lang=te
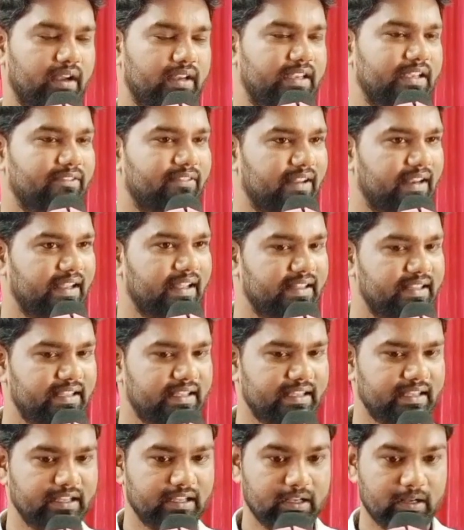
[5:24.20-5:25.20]
వాక్యం
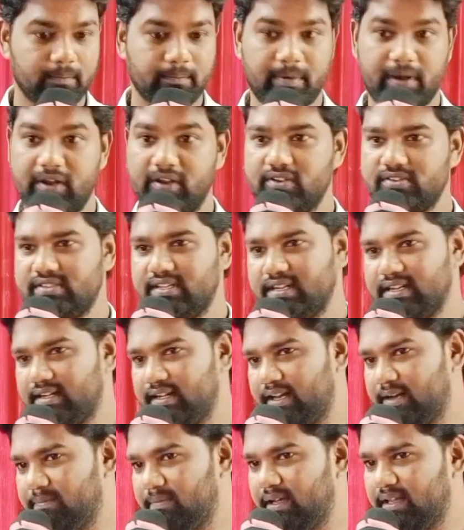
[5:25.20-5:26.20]
అనేది
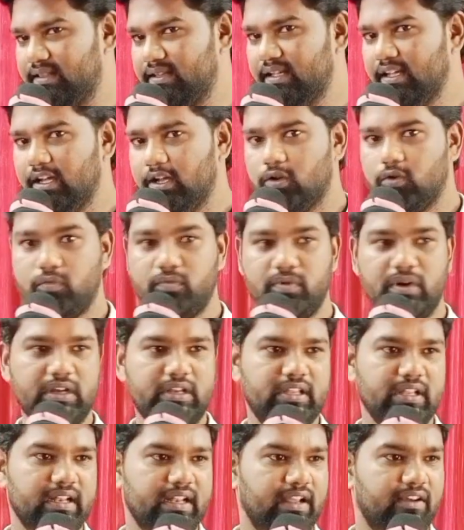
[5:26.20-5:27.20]
ప్రయోజనకరమైనది నువ్వు
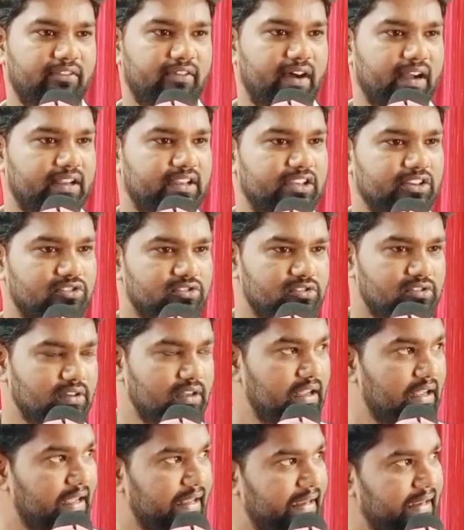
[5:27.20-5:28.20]
వింటున్న వాక్యం
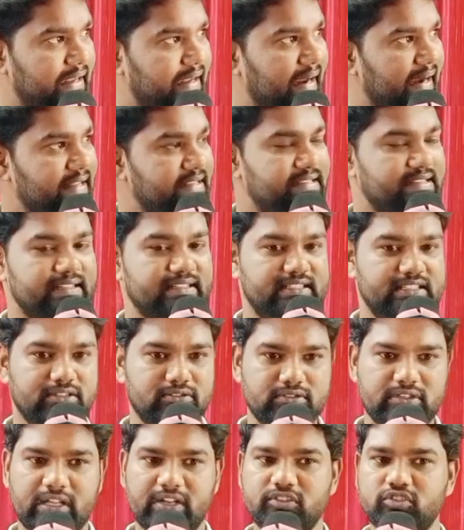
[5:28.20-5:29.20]
నీ గడిచిన
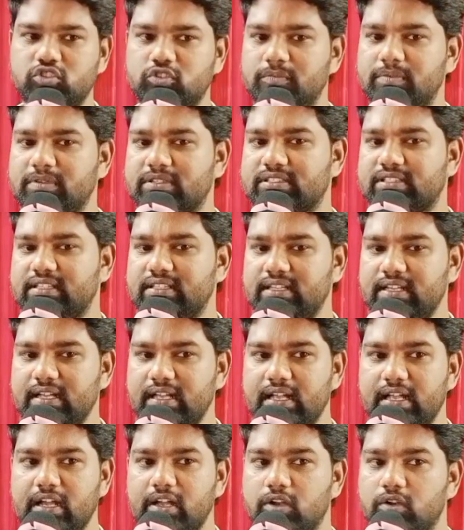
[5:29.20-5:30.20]
జీవితాన్ని చూపిస్తుంది
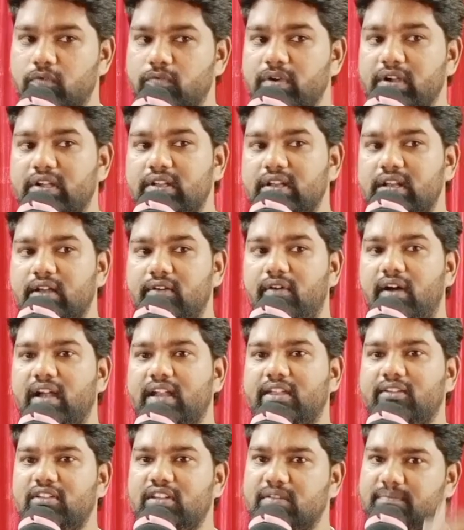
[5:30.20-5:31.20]
నువ్వు వింటున్న
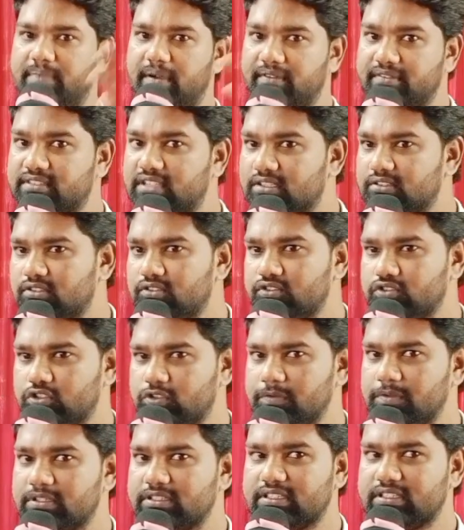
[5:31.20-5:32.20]
వాక్యం నీ భవిష్యత్తును
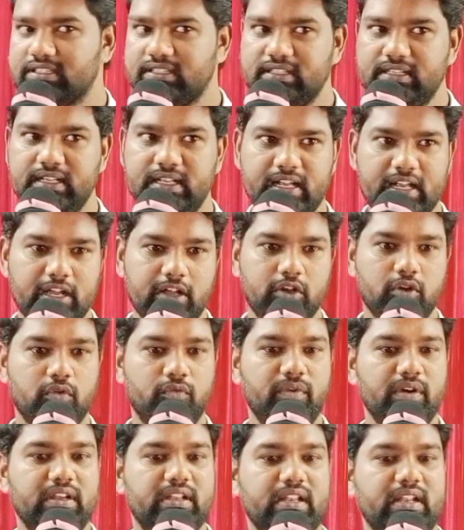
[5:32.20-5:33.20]
చూపిస్తుంది నువ్వు
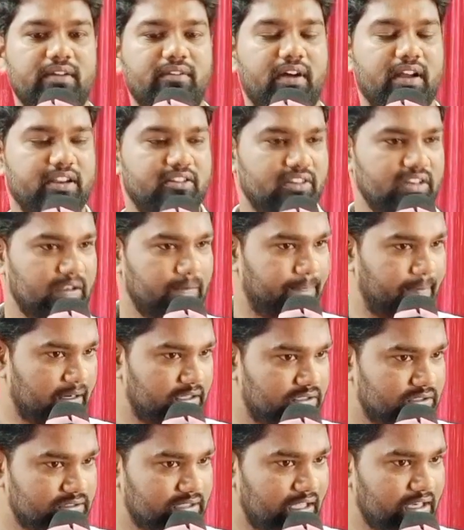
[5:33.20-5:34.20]
వింటున్న వాక్యం నీ
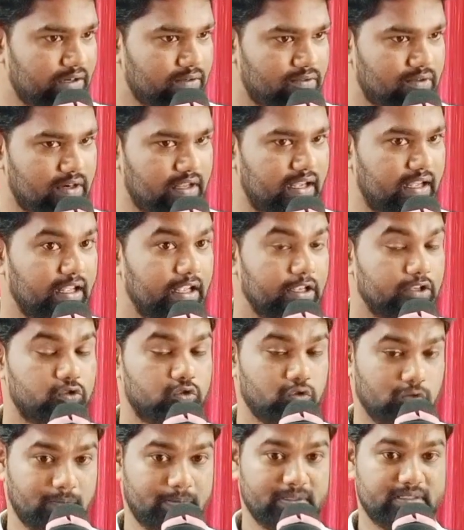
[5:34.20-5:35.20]
ప్రస్తుతాన్ని కూడా
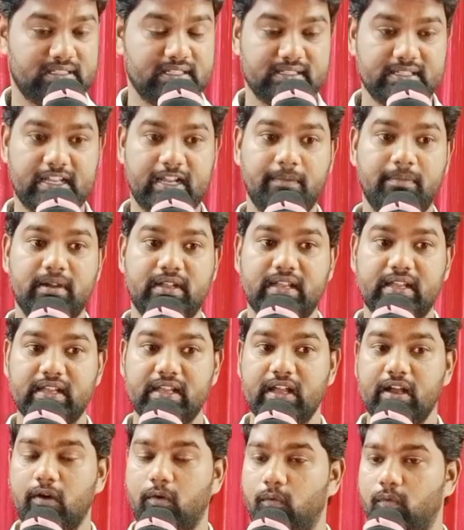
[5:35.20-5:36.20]
చూపిస్తుంది కాబట్టి
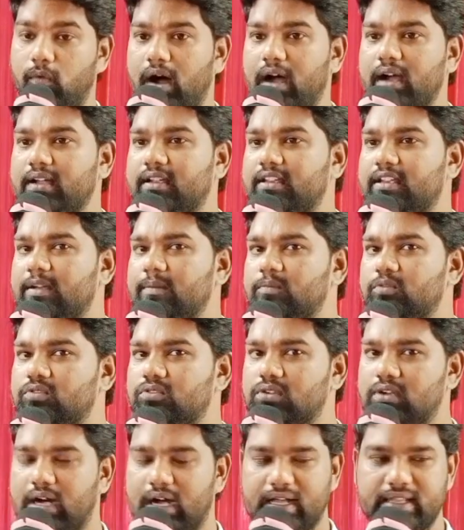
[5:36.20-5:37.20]
వాక్యము
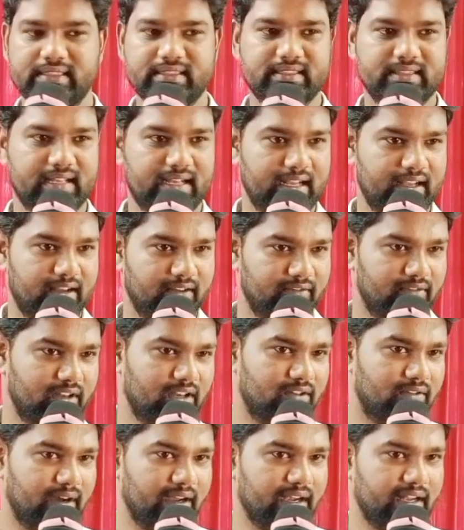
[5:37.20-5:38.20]
అంత
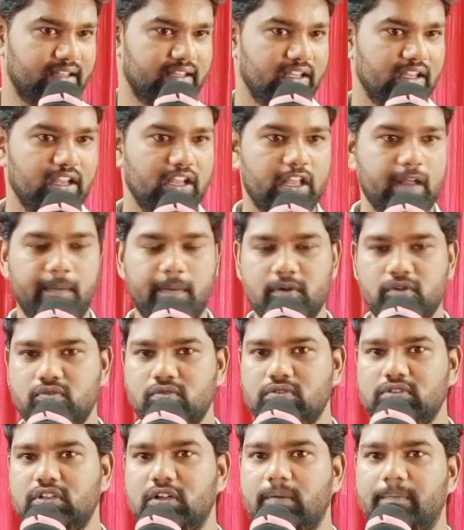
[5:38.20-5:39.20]
విలువైనది ఇప్పుడు
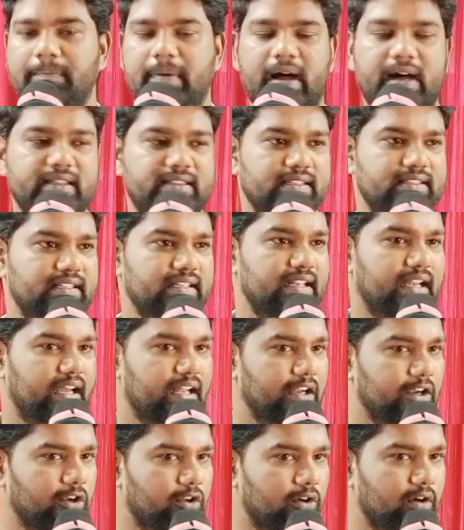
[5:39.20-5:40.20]
చూద్దాం పాత
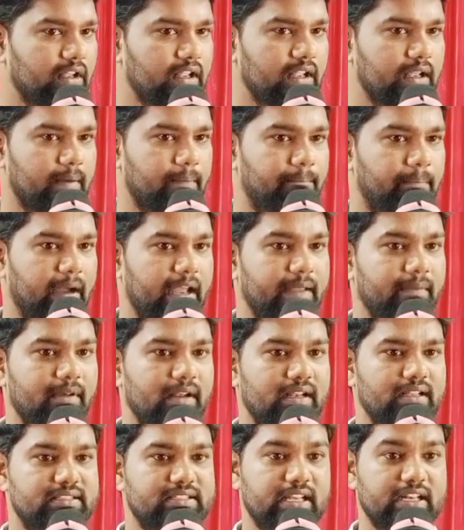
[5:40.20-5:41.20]
దినాలలో
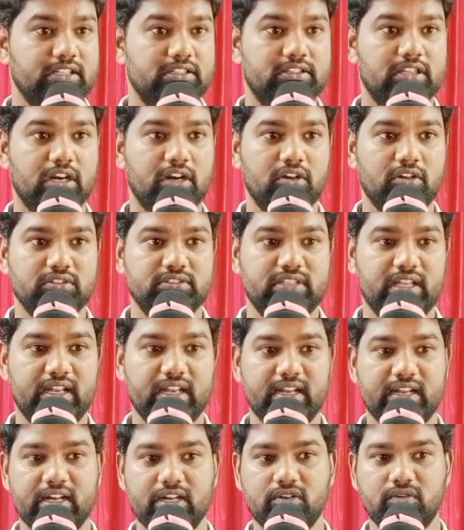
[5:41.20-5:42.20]
బైబిల్ చరిత్రలో
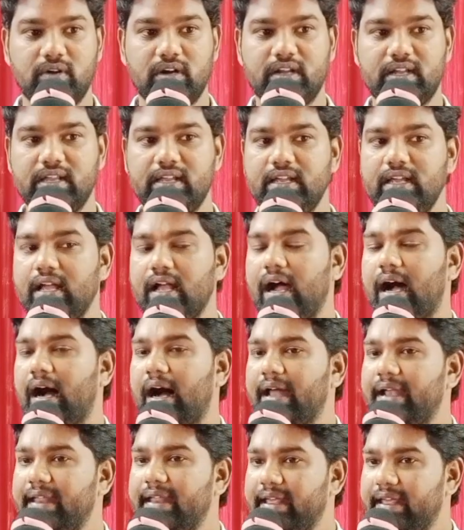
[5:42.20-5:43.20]
జరిగినటువంటి
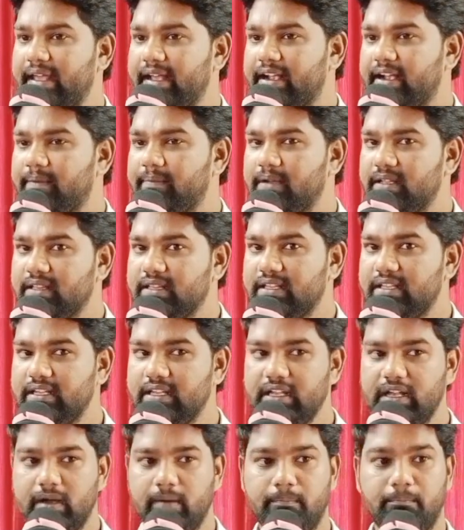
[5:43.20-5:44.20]
అనేక మంది
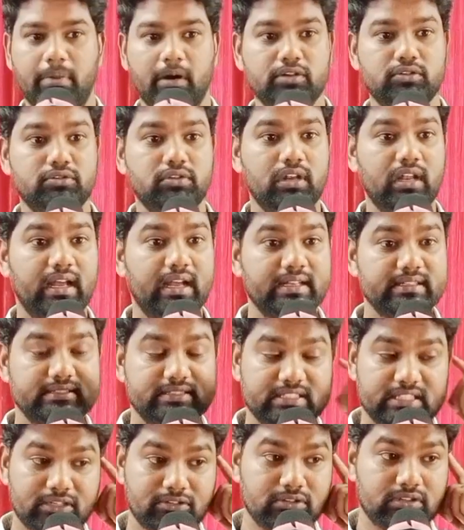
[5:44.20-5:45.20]
భక్తుల
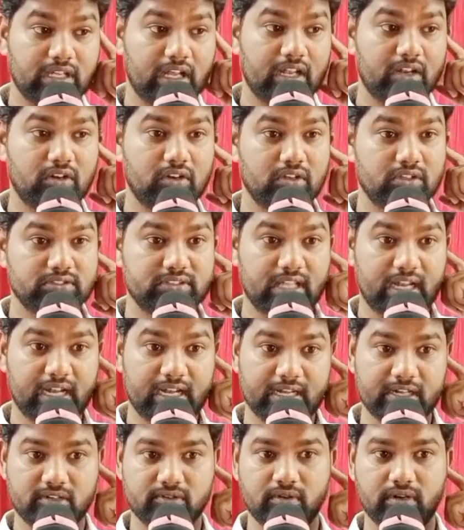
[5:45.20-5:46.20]
జీవితాలలో
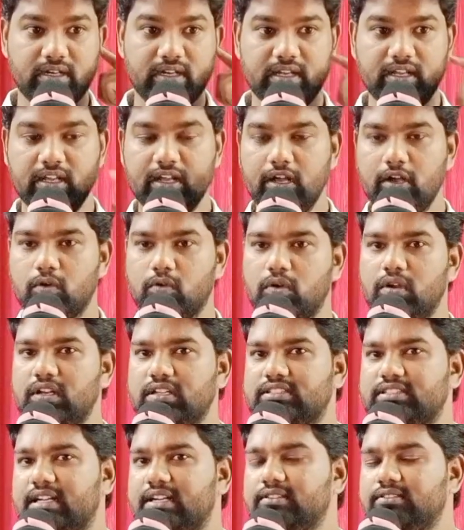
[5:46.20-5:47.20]
జరిగినటువంటి
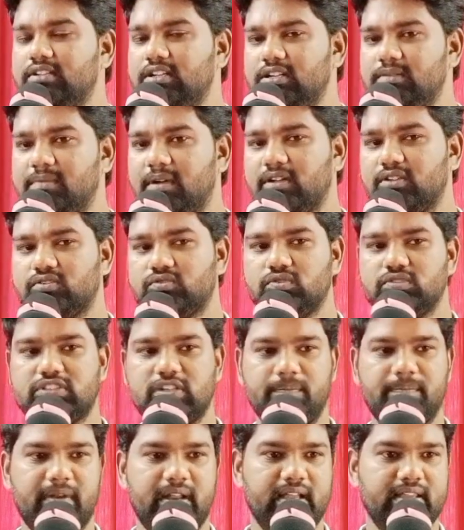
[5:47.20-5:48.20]
కొన్ని సంగతులను మనం
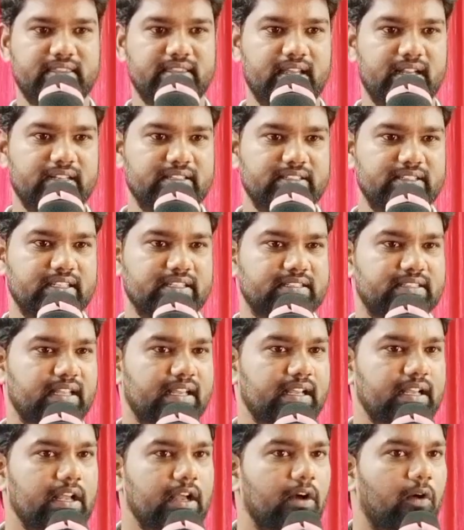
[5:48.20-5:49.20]
చూసే ప్రయత్నాన్ని చేస్తే
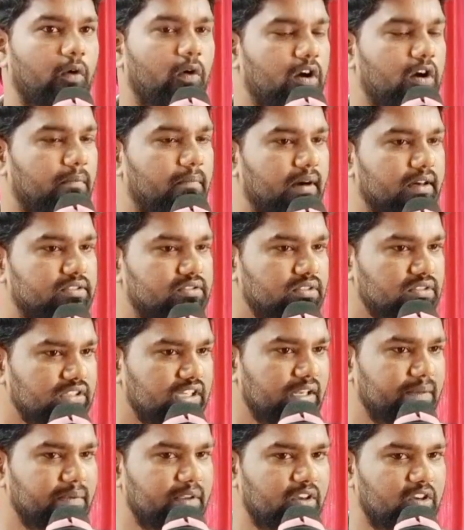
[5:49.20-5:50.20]
ఒక భక్తుని
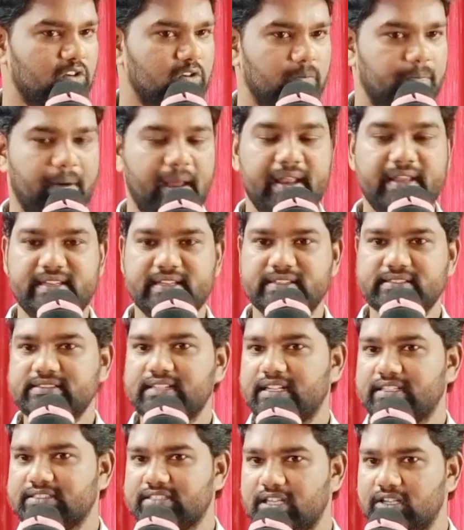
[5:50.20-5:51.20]
నేను మీకు పరిచయం
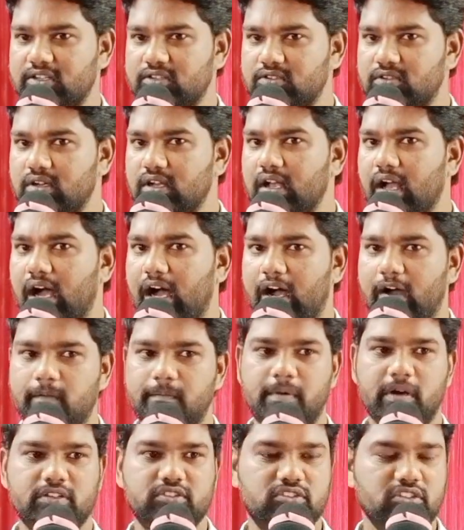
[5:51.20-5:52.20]
చేస్తాను ఆ
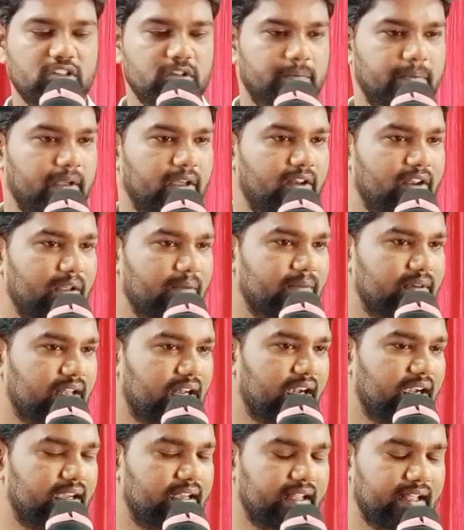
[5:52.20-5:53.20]
భక్తుని పేరు
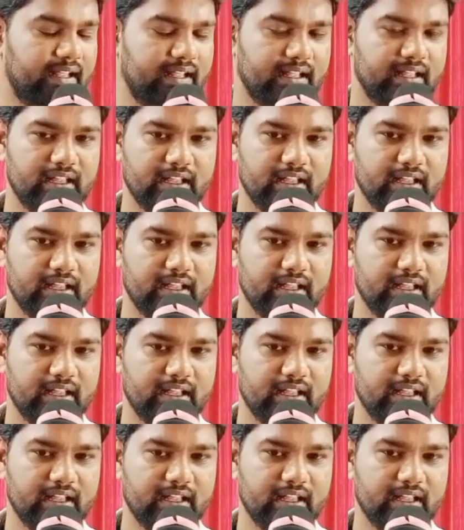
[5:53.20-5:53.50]
ఏమిటనంటే